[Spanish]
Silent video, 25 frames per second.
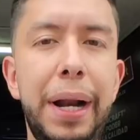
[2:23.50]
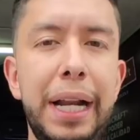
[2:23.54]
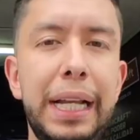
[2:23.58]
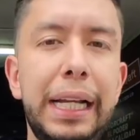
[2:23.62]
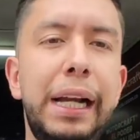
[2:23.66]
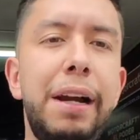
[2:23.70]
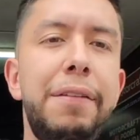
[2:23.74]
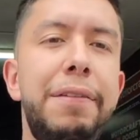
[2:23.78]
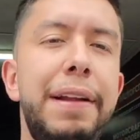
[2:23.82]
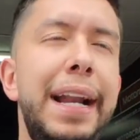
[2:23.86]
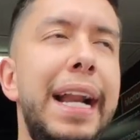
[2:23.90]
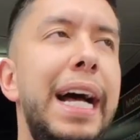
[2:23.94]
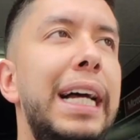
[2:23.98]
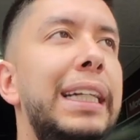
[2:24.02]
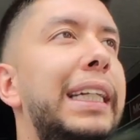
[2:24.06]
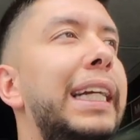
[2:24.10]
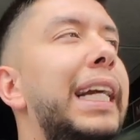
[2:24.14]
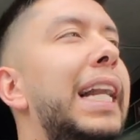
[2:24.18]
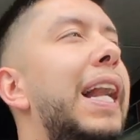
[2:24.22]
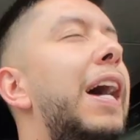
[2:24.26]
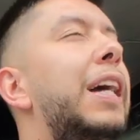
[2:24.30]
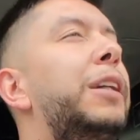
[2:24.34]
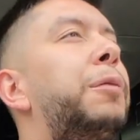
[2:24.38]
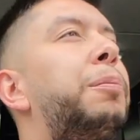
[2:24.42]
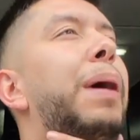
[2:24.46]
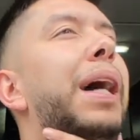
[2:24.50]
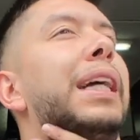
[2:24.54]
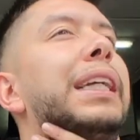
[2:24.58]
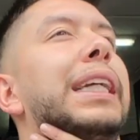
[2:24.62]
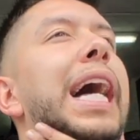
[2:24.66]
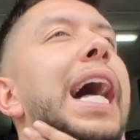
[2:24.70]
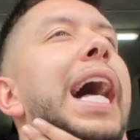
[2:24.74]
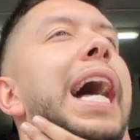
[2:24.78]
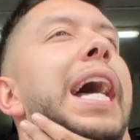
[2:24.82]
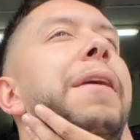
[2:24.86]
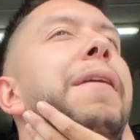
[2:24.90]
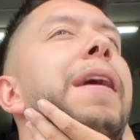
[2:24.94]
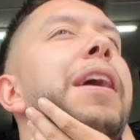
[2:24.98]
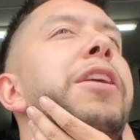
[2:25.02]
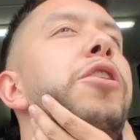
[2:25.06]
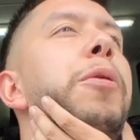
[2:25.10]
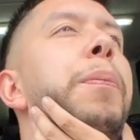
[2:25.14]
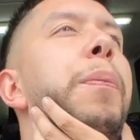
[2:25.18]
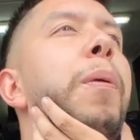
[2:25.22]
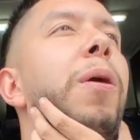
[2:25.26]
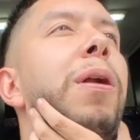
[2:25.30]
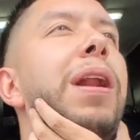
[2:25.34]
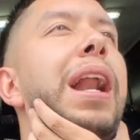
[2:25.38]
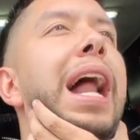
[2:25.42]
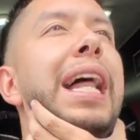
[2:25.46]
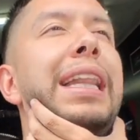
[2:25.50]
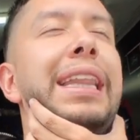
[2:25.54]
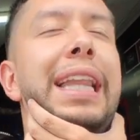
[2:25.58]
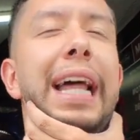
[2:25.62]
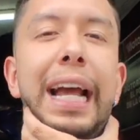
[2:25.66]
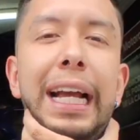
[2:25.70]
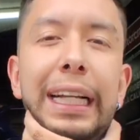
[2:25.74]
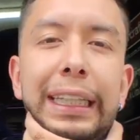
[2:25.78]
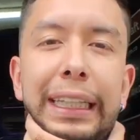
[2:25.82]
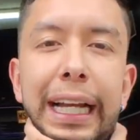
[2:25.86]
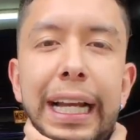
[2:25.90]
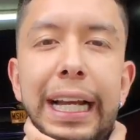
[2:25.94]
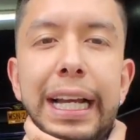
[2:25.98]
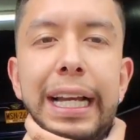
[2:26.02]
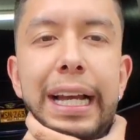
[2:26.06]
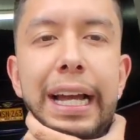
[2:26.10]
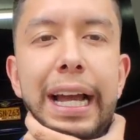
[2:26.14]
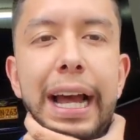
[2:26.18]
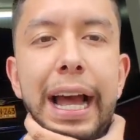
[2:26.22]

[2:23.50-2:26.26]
parece que frena así, la vez pasada iba yo por la 13